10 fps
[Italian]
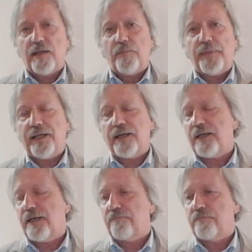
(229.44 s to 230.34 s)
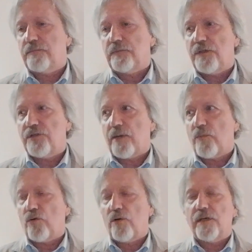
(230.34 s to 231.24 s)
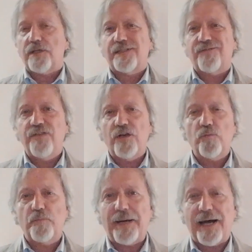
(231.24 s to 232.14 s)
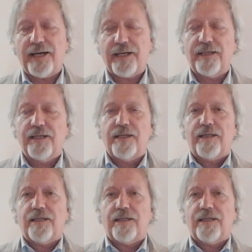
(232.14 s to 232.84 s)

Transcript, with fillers: per mm, diciamo eh, sviluppare